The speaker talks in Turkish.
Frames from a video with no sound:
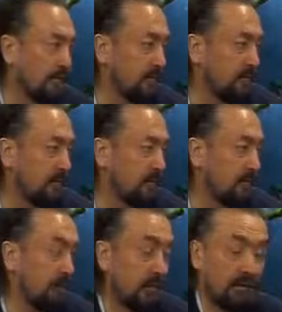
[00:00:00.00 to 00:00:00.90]
e,
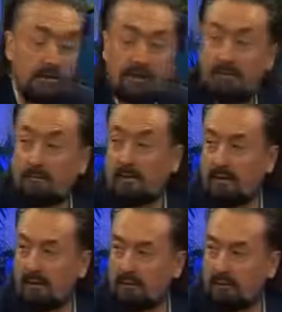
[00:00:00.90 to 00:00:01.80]
vakit
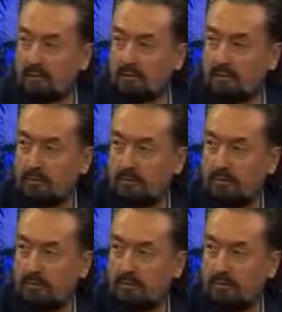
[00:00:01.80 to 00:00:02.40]
kaybetmek yanlış olur.